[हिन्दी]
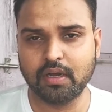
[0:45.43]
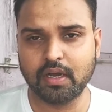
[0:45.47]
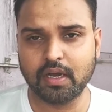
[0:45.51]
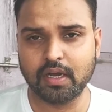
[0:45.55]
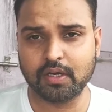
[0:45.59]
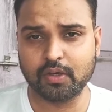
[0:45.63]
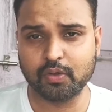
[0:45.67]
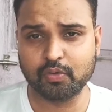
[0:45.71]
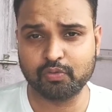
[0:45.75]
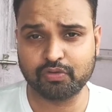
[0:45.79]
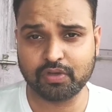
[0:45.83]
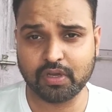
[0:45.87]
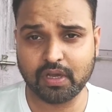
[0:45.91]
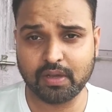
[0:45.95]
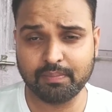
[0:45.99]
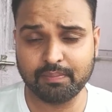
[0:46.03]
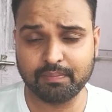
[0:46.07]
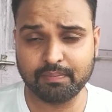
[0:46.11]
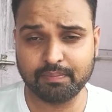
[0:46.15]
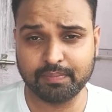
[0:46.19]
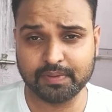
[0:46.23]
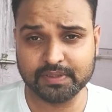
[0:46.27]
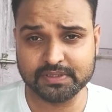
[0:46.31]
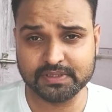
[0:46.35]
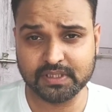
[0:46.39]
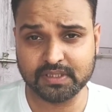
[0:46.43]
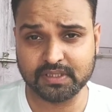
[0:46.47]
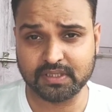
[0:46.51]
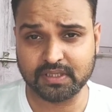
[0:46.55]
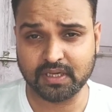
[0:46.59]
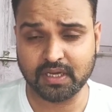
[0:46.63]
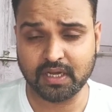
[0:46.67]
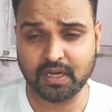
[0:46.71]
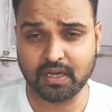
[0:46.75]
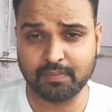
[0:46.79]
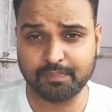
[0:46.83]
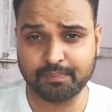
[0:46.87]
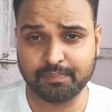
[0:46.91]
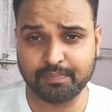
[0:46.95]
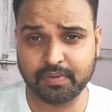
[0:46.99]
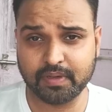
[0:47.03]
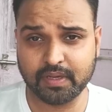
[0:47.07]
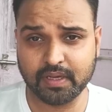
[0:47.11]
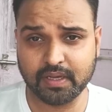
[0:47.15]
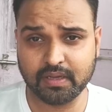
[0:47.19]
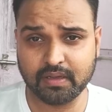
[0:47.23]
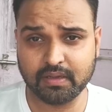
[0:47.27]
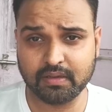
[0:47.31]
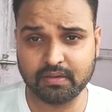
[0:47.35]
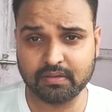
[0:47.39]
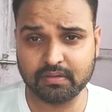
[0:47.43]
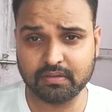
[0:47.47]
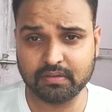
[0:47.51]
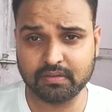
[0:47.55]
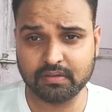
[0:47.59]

अगर उसका बजट आपके